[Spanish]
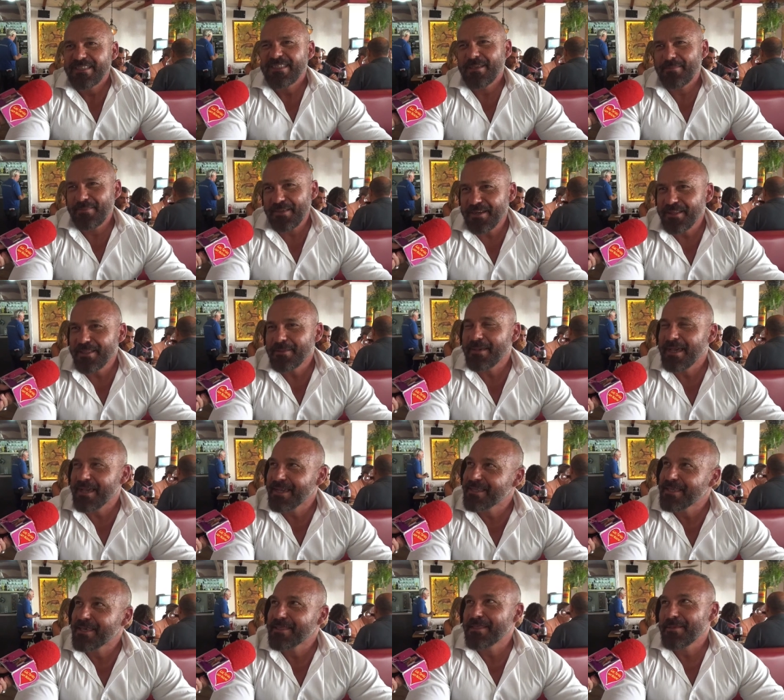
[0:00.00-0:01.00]
Se pierde
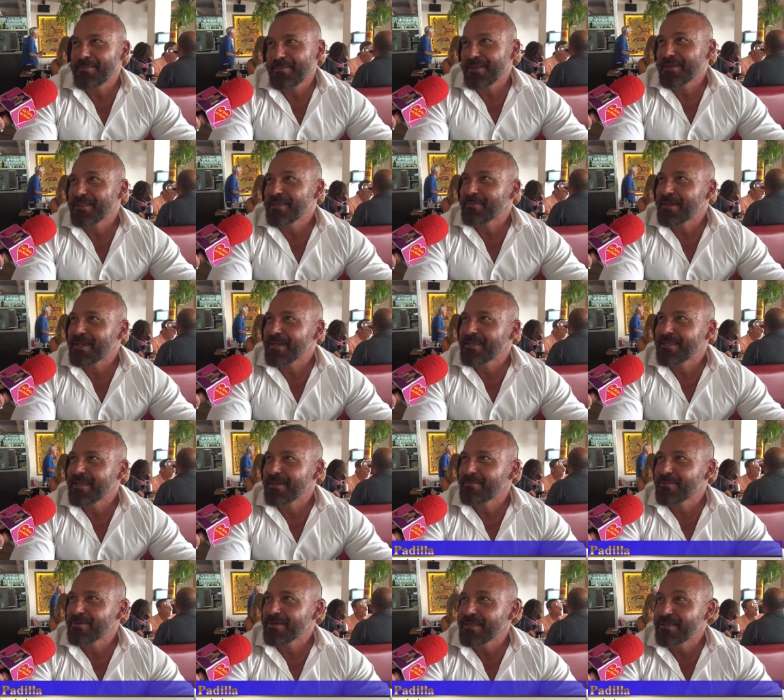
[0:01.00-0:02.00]
magia, se pierde magia,
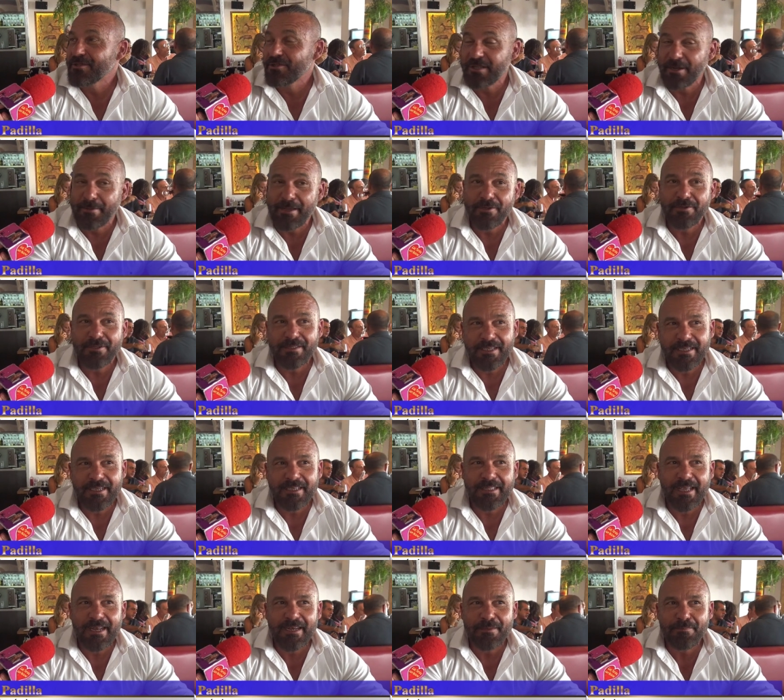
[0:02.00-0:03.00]
porque yo trabajo en
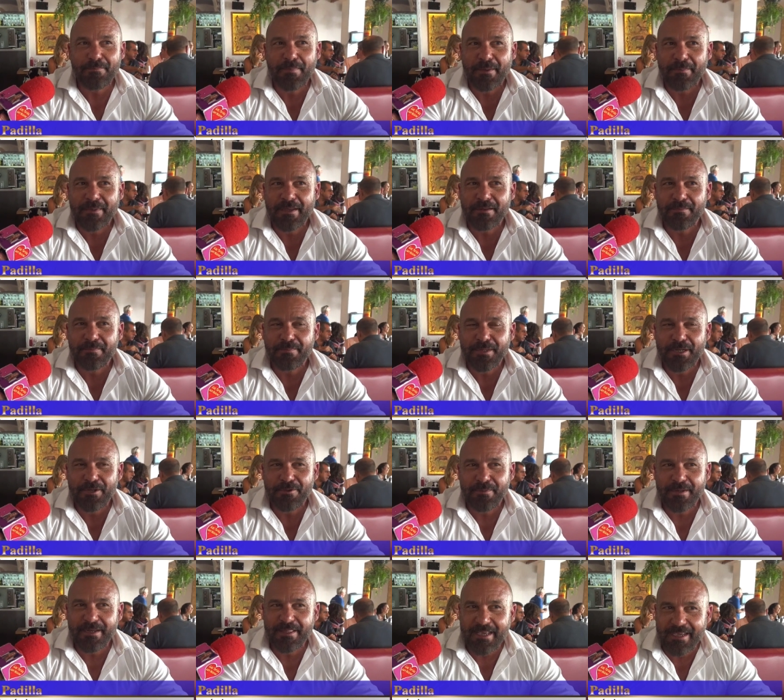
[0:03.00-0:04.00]
digital y en papel, pero
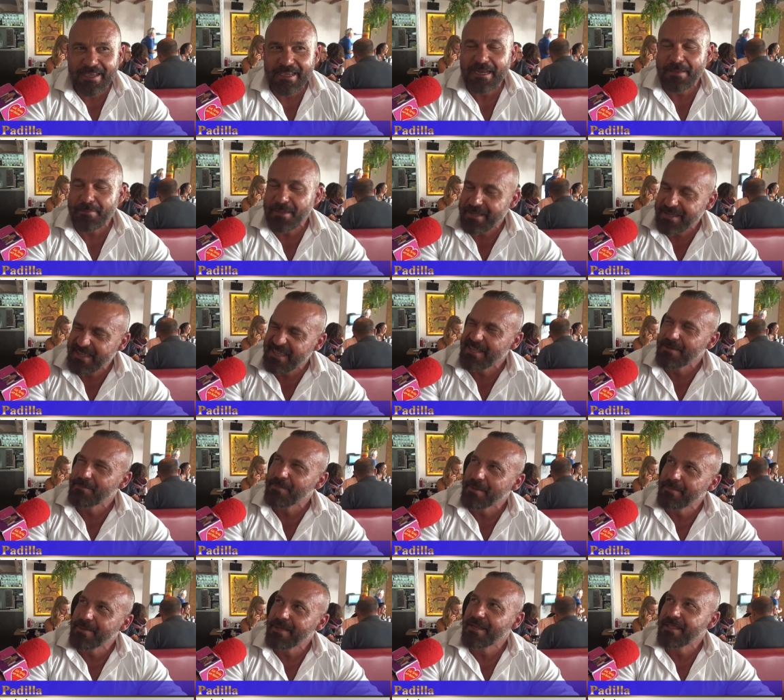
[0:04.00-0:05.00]
es verdad que la magia del
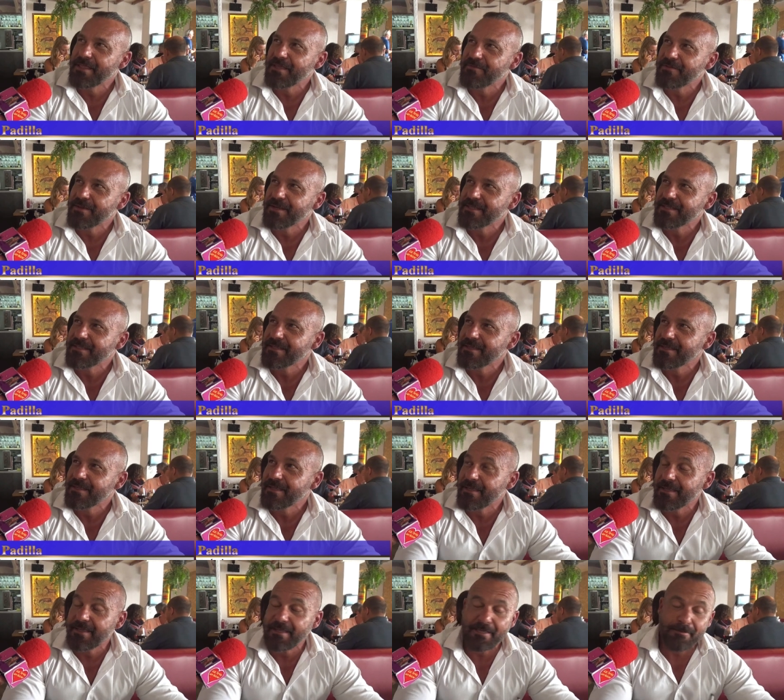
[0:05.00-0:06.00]
papel es diferente.
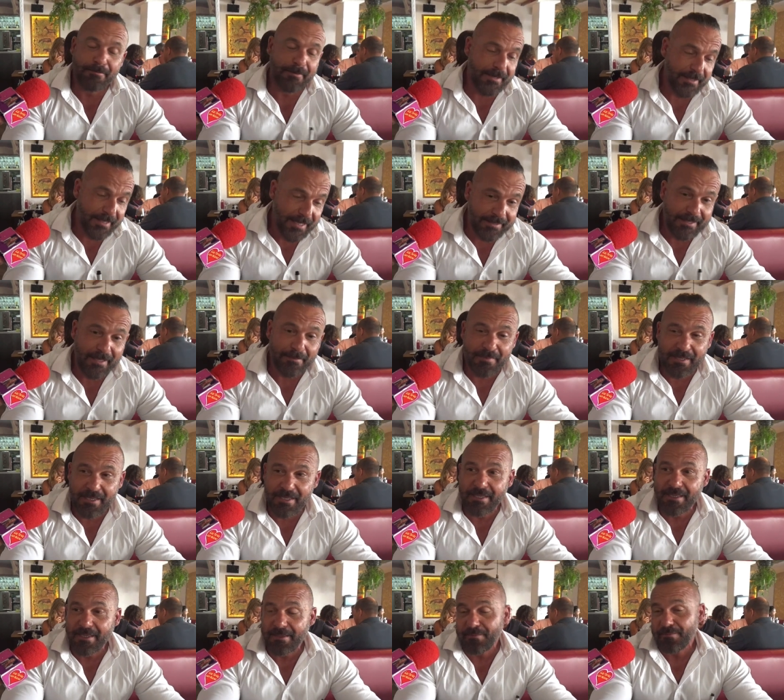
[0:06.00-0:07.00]
Es verdad
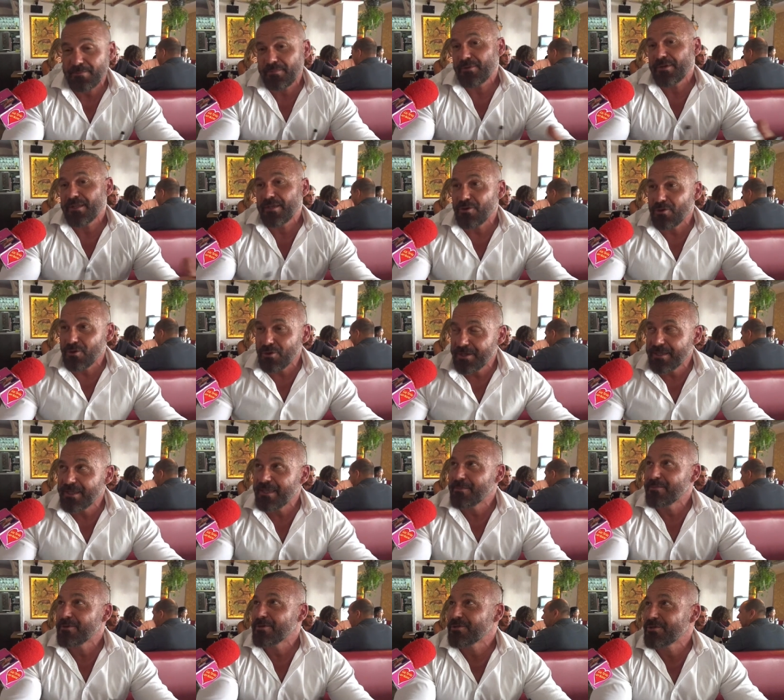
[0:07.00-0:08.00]
también que por ecología
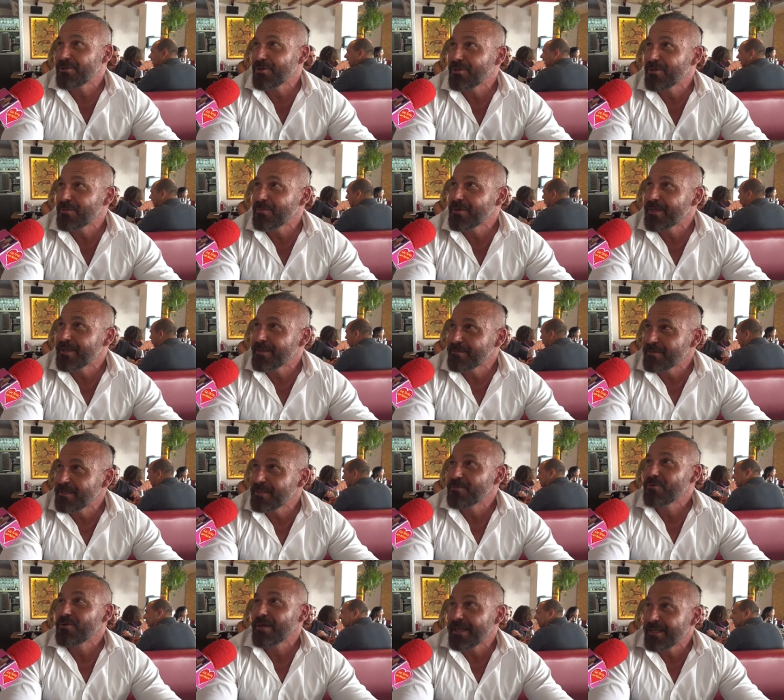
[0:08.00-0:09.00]
y por todo, pues
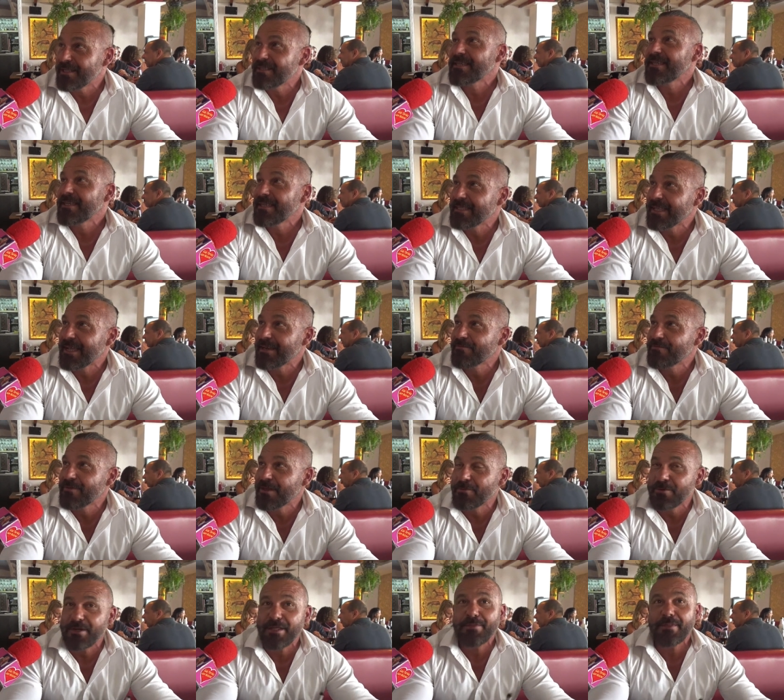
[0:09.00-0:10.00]
dibujar en digital
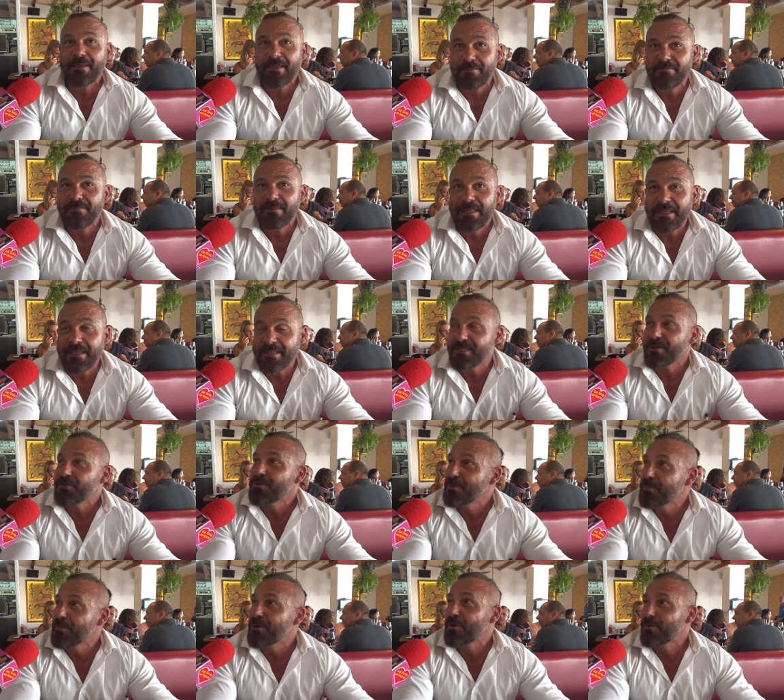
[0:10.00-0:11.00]
favorece que se
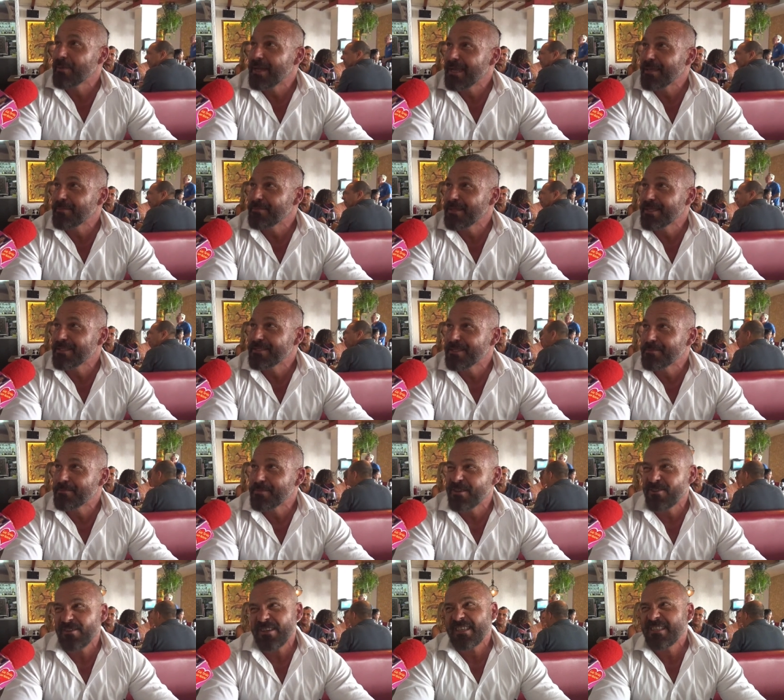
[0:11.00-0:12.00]
cuide un poco más el ambiente,
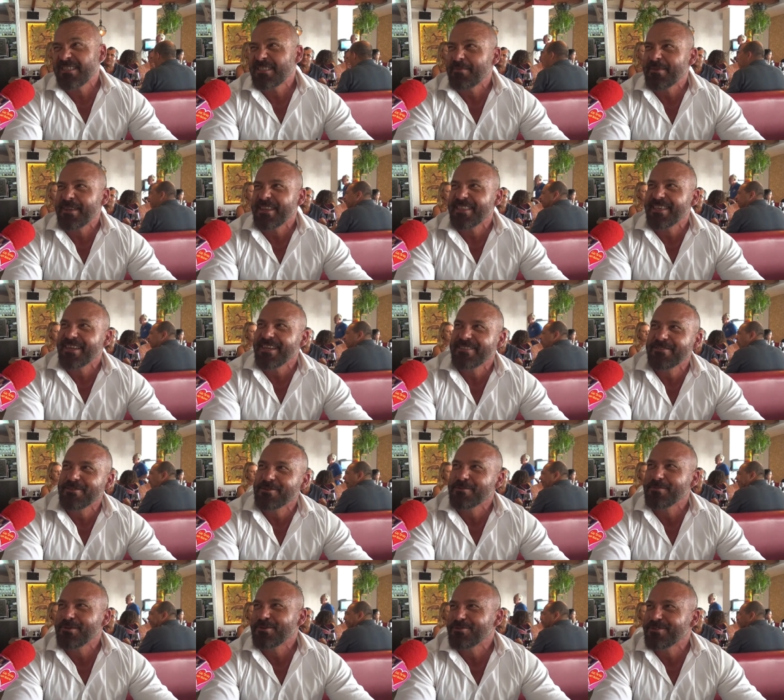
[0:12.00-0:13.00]
pero que desapareciera esto
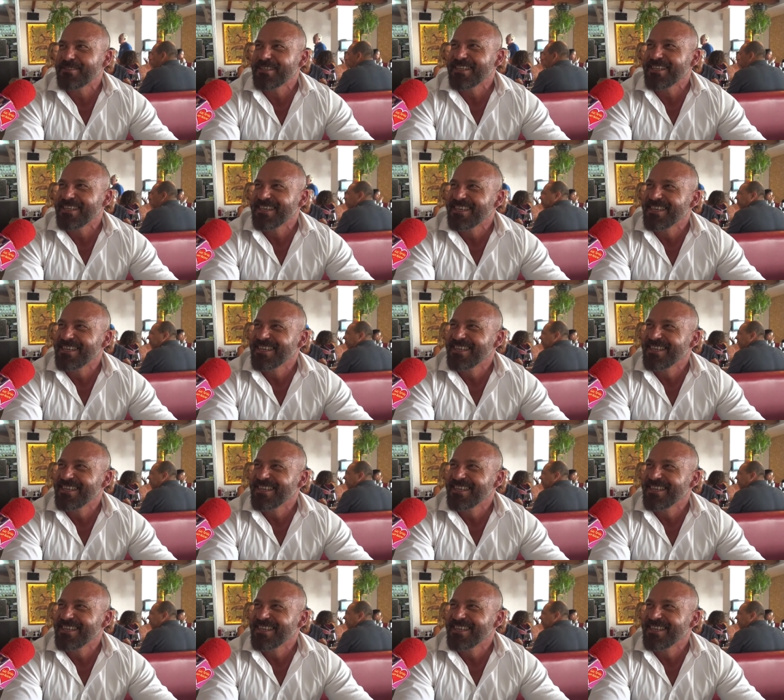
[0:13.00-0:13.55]
no me gustaría.